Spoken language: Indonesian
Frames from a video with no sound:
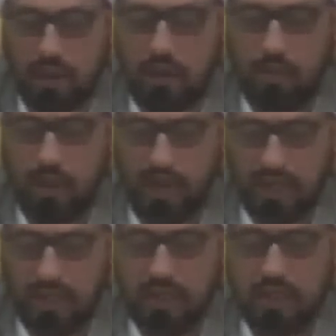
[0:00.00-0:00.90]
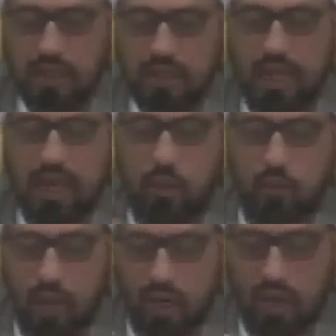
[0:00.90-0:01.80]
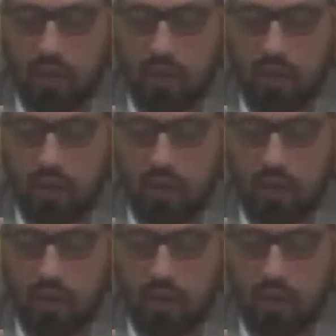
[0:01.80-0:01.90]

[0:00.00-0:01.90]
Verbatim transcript: ab'ad tanawwara